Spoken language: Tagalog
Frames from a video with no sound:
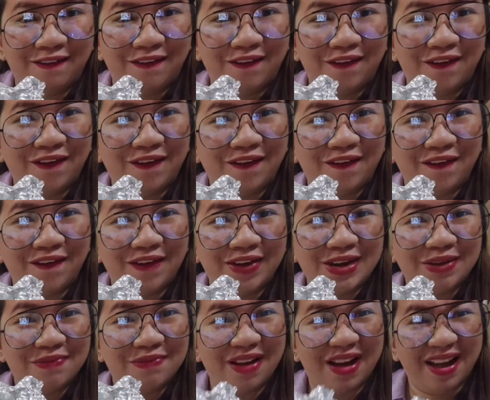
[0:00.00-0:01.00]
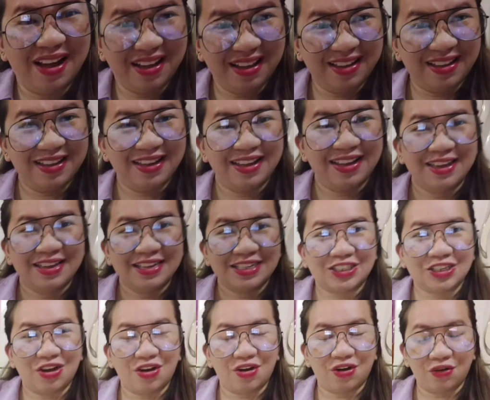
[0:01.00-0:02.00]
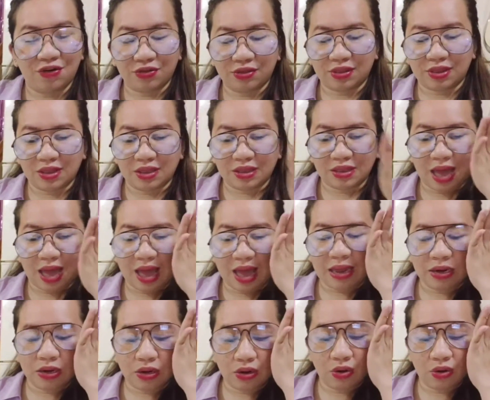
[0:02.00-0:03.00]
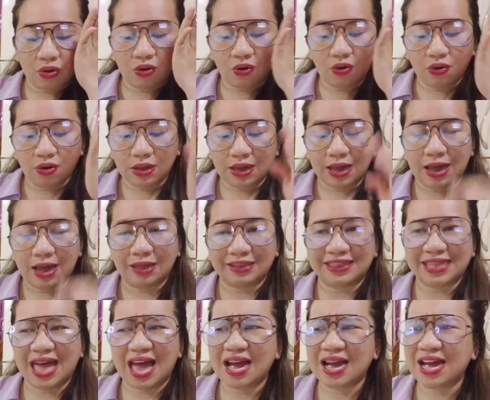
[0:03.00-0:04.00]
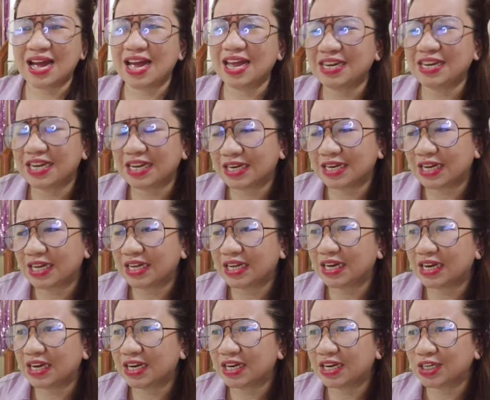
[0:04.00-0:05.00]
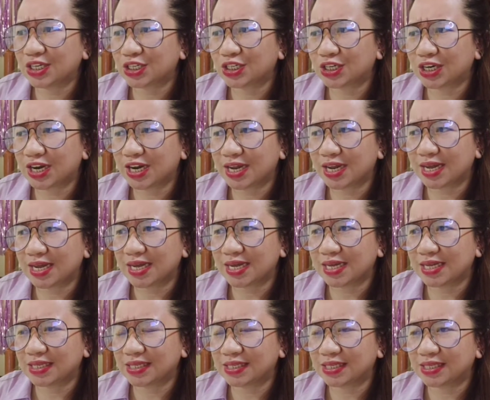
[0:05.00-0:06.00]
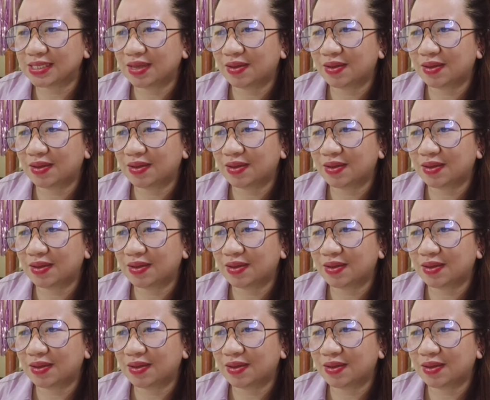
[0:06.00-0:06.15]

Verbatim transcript: oh di ba so i know uh, ah, tangad in english is